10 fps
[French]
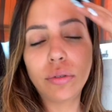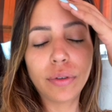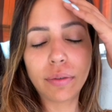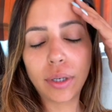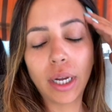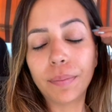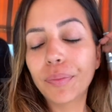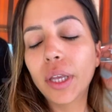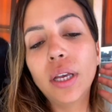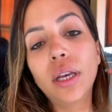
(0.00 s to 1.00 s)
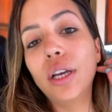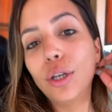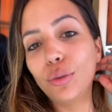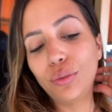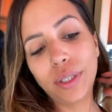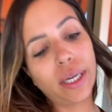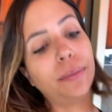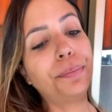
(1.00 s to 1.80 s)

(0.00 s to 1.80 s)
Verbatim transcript: Enfin voilà. Tout ça.